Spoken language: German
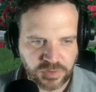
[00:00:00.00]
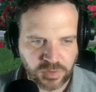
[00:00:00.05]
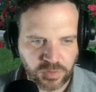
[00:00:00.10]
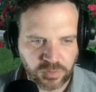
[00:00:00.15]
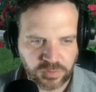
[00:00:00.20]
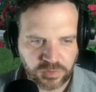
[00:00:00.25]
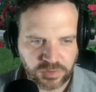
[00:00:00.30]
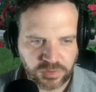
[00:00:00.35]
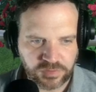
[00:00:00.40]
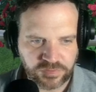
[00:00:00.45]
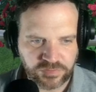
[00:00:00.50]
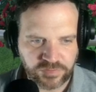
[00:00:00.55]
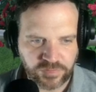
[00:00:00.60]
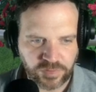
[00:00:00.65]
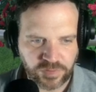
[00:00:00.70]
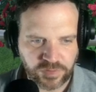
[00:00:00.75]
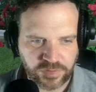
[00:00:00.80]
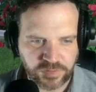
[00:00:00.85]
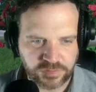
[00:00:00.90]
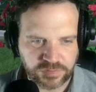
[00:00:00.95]
Goal of
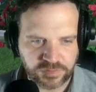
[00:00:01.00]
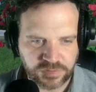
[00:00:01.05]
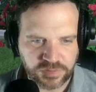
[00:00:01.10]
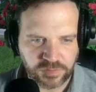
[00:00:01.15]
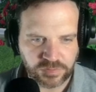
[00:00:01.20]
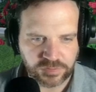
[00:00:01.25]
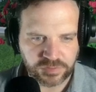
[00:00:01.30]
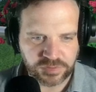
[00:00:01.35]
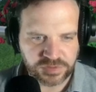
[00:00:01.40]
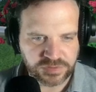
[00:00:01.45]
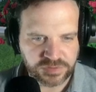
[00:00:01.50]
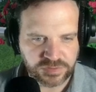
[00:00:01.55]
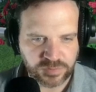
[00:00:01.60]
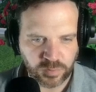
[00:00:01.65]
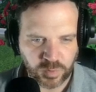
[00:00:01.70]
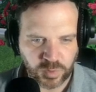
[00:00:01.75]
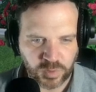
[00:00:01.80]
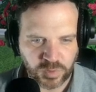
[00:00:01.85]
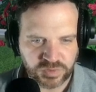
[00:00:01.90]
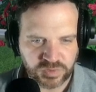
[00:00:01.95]
the contest
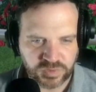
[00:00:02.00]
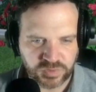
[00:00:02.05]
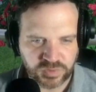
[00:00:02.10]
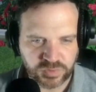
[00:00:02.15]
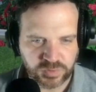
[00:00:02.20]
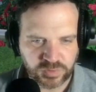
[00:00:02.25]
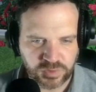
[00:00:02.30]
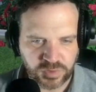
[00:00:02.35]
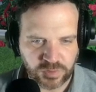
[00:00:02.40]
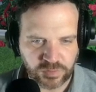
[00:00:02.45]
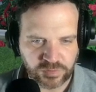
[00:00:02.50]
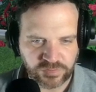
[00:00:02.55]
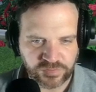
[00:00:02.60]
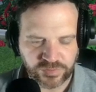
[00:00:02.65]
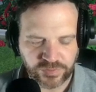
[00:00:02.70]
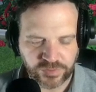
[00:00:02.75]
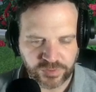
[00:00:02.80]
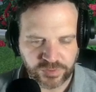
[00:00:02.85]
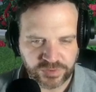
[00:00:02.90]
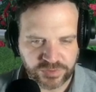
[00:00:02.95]
was to
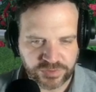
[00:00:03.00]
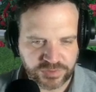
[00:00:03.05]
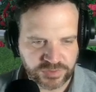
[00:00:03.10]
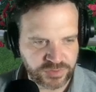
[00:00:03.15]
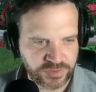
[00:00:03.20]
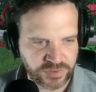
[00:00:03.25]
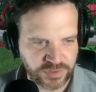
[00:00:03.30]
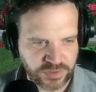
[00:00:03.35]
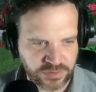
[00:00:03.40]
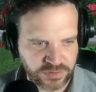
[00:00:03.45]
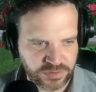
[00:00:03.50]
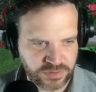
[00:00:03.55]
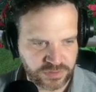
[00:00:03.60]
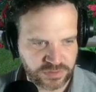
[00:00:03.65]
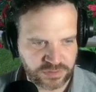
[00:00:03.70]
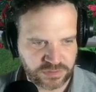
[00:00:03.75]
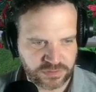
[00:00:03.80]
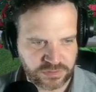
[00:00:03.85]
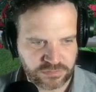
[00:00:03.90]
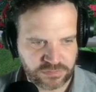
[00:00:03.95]
convert
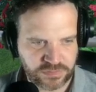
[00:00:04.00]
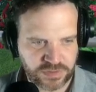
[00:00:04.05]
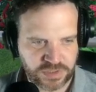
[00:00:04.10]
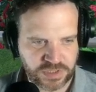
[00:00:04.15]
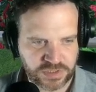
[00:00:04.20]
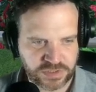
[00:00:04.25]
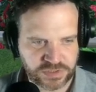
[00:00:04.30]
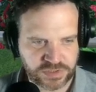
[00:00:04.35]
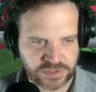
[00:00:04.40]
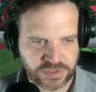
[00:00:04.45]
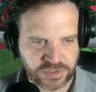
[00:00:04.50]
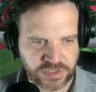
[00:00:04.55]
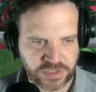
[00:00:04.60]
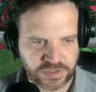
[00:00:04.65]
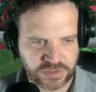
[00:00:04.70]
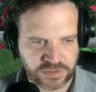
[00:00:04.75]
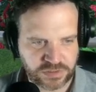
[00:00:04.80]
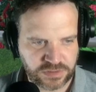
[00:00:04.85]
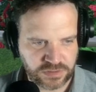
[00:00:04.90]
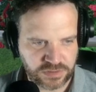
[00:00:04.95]
a
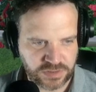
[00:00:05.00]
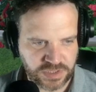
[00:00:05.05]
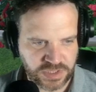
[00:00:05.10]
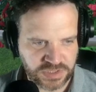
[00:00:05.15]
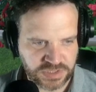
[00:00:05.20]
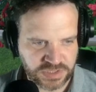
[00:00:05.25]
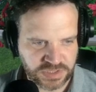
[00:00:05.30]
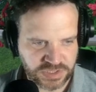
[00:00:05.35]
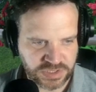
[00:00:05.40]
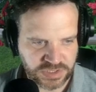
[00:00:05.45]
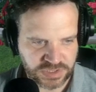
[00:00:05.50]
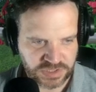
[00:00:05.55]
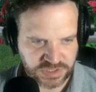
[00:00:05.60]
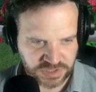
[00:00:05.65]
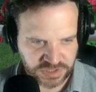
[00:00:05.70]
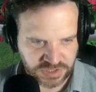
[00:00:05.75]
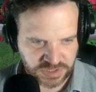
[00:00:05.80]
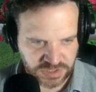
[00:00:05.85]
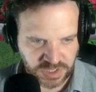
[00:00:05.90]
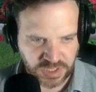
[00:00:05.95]

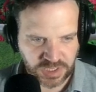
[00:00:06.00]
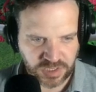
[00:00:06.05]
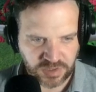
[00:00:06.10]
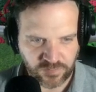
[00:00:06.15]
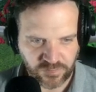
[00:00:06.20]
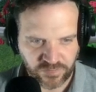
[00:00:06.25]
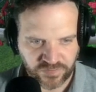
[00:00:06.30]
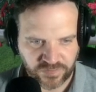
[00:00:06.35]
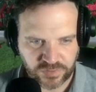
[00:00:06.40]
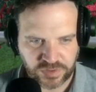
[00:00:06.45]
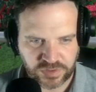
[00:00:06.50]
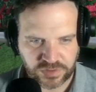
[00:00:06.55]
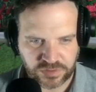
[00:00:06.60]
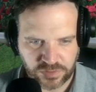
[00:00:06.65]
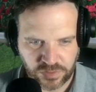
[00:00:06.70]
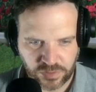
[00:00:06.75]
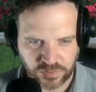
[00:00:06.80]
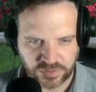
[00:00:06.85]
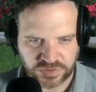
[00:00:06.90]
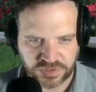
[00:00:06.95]
existing wooden
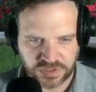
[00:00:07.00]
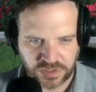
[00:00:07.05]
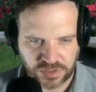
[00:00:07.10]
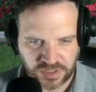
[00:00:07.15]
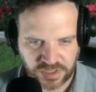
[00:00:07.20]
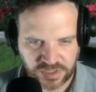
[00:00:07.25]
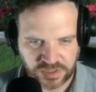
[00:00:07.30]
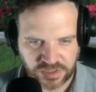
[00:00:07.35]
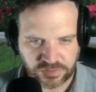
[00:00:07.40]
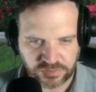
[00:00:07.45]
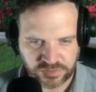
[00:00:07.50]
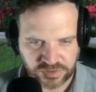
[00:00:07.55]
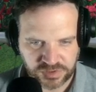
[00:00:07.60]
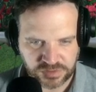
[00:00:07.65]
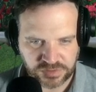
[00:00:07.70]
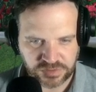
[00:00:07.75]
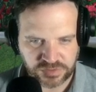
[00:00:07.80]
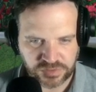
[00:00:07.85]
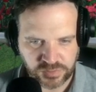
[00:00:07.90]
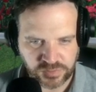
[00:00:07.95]
coaster layout
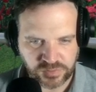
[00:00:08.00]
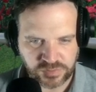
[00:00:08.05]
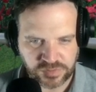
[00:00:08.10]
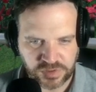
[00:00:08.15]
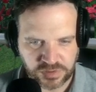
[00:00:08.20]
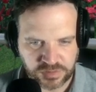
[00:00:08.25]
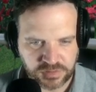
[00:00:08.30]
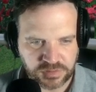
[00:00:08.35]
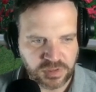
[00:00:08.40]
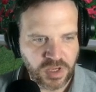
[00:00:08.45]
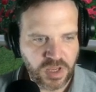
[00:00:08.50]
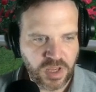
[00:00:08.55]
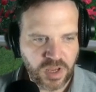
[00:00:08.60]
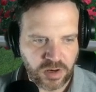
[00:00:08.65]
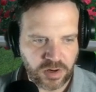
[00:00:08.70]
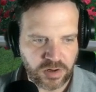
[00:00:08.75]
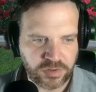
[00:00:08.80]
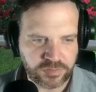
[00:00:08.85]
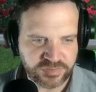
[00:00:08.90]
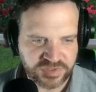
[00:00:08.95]
into an
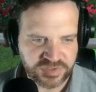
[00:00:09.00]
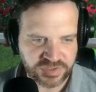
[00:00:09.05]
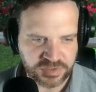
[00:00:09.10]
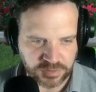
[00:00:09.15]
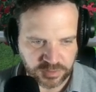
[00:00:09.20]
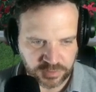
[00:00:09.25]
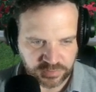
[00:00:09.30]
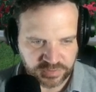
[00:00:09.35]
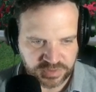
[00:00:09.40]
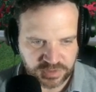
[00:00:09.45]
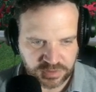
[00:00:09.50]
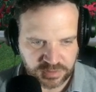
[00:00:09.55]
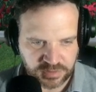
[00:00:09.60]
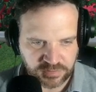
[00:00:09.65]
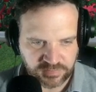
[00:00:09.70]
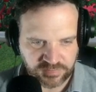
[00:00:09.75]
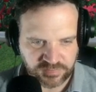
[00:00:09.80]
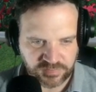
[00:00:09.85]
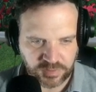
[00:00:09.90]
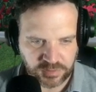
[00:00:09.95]
RMC coaster,
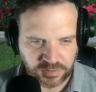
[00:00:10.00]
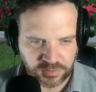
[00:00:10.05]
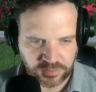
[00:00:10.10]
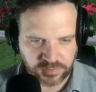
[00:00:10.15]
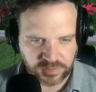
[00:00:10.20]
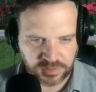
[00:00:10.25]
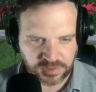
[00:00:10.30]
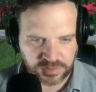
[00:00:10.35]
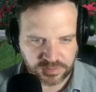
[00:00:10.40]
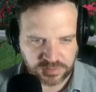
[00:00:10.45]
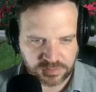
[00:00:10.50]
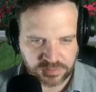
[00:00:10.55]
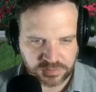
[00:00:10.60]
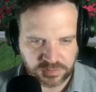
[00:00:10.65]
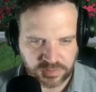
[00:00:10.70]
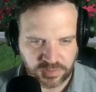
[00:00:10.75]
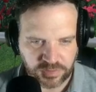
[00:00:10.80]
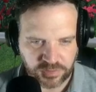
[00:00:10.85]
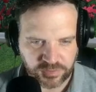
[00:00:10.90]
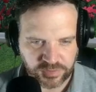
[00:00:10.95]
following the
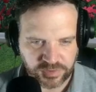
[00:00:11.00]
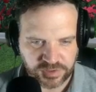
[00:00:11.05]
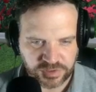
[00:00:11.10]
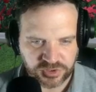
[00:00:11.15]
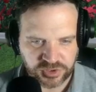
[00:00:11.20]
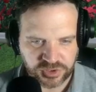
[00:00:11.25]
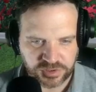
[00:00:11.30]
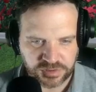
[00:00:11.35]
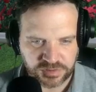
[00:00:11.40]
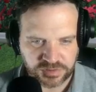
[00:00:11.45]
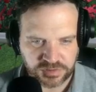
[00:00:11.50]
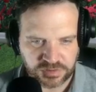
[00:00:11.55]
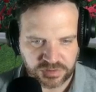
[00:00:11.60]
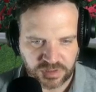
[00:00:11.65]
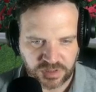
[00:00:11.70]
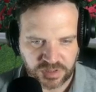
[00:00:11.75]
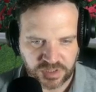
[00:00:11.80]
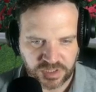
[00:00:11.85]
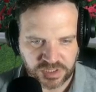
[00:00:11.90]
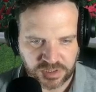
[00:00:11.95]
original
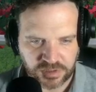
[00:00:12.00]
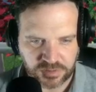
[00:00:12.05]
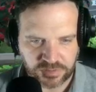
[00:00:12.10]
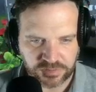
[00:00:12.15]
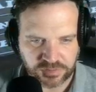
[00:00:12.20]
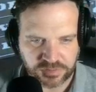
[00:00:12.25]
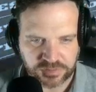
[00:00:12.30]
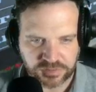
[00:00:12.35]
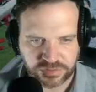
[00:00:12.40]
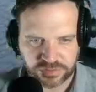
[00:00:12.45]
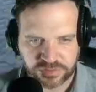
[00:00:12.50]
layout.